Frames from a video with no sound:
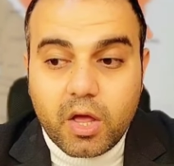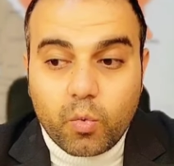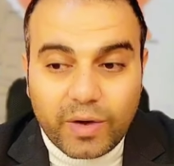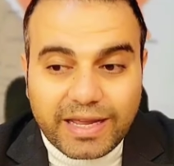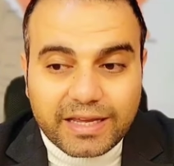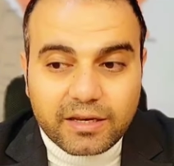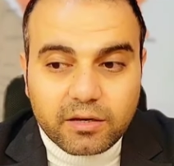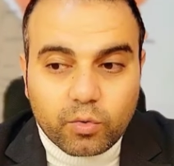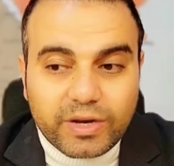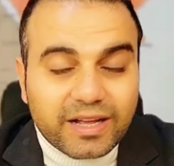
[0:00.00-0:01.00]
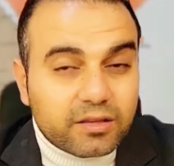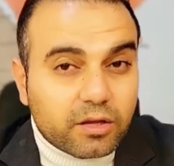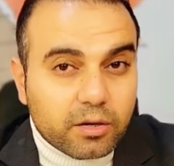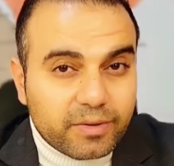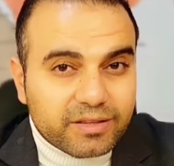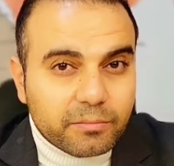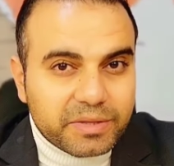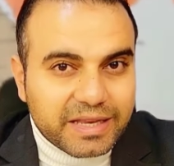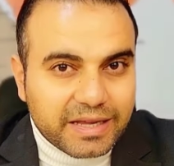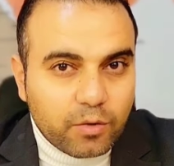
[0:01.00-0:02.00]
ولكن هناك ضربات
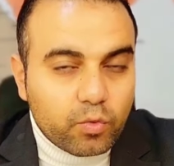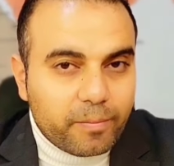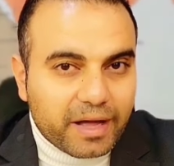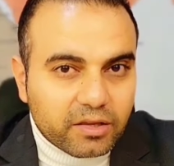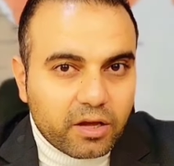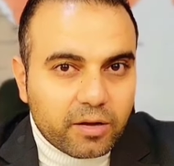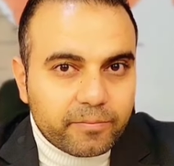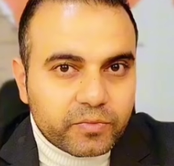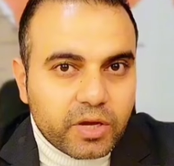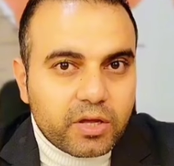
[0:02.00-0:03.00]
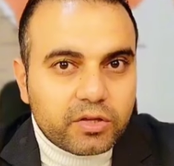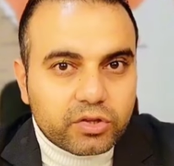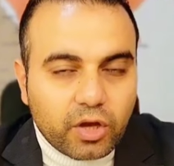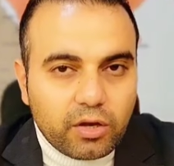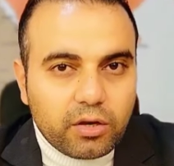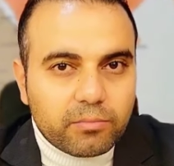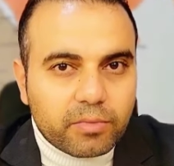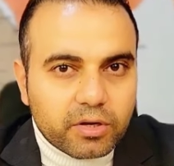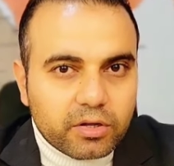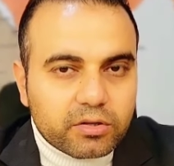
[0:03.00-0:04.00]
من الجو بعضها طال
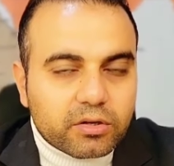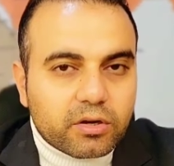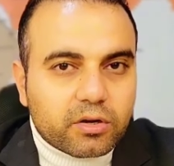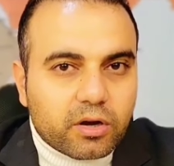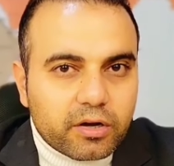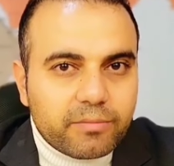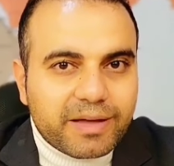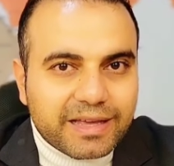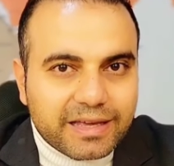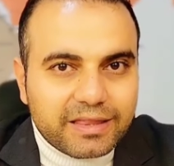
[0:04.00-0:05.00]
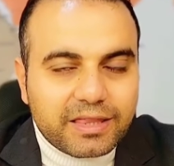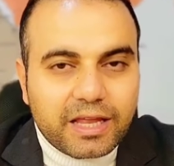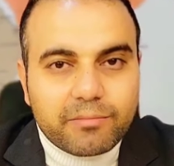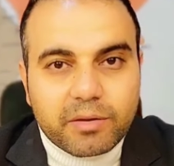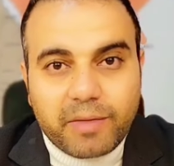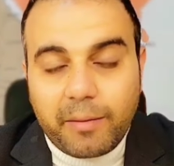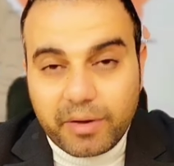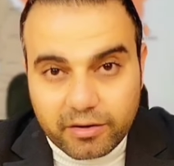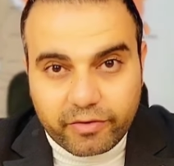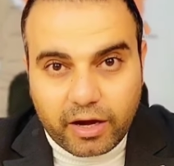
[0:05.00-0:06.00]
مناطق قريبة جدا من
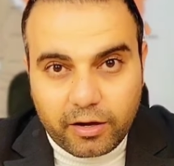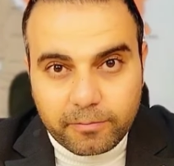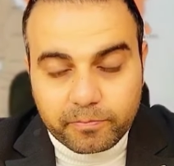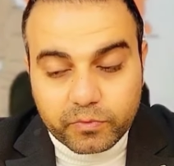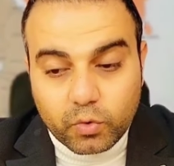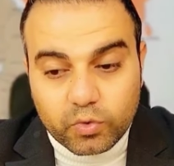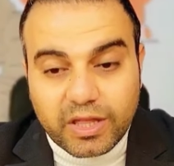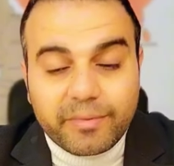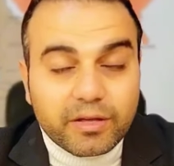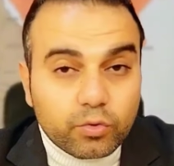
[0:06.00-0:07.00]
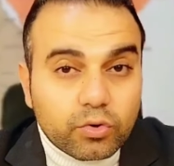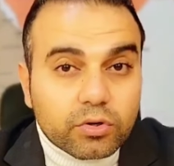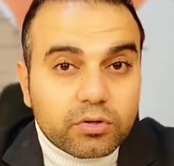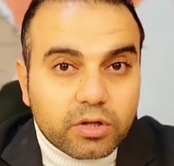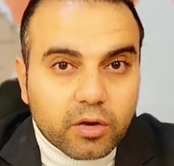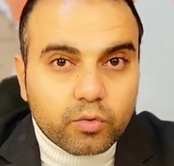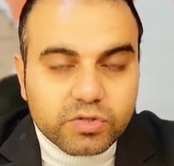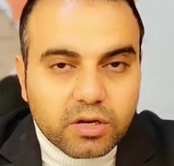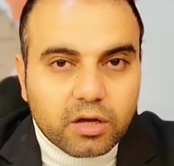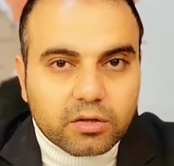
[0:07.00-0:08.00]
معبر رفح وده بيدق
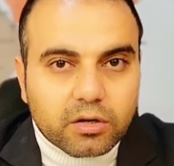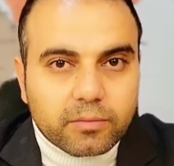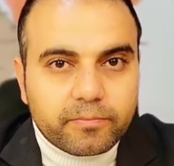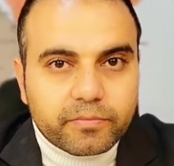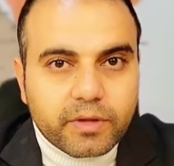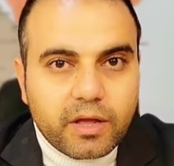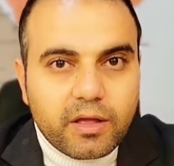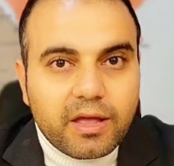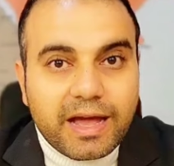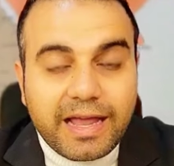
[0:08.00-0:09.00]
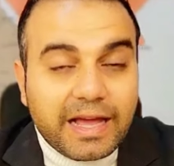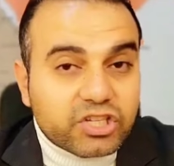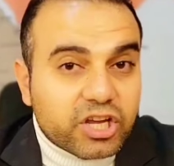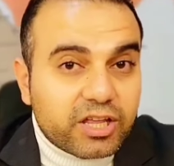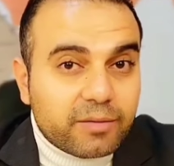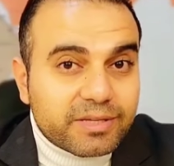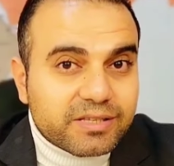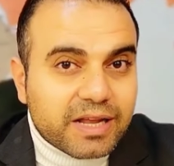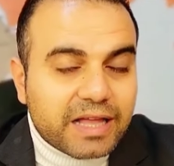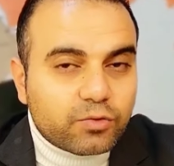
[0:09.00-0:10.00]
ناقوس الخطر هل عشان كده
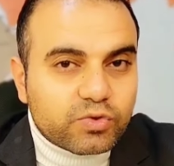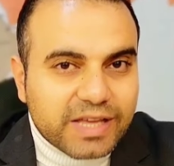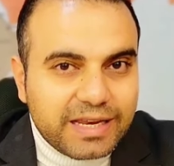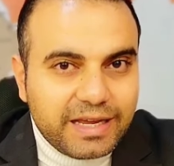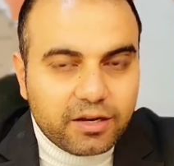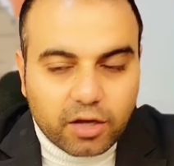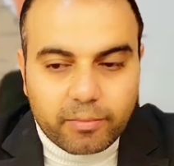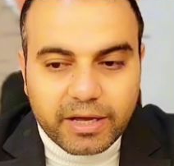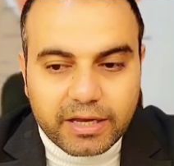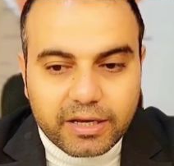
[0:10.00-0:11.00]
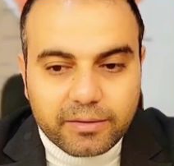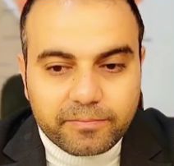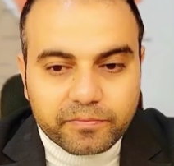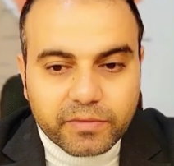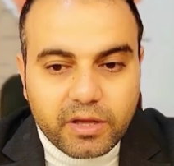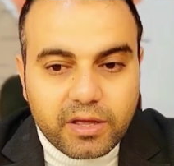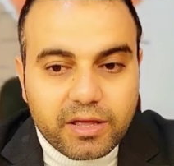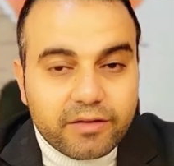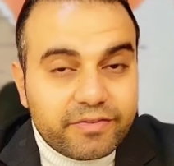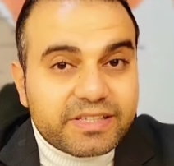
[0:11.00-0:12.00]
مصر هتسلح القبائل
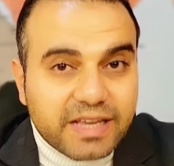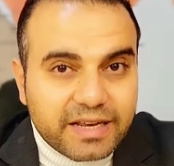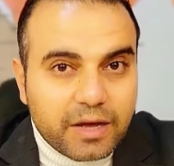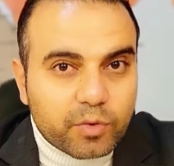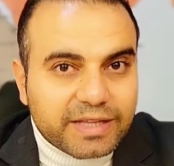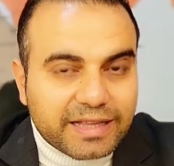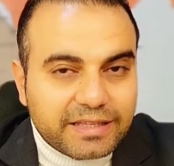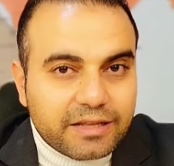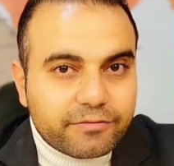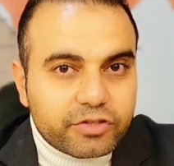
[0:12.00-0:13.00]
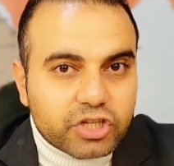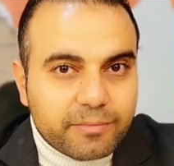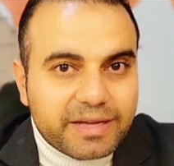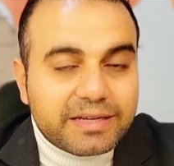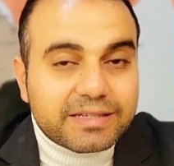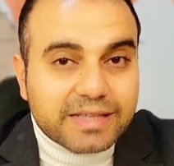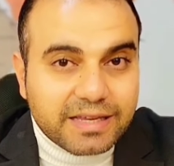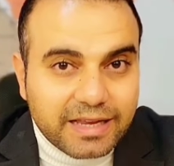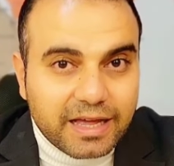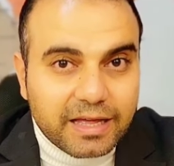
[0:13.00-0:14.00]
في سيناء وتحديدا في شمال
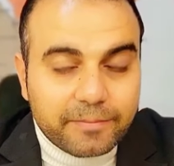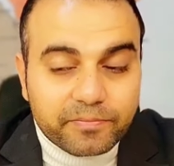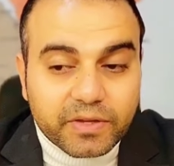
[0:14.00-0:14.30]
سيناء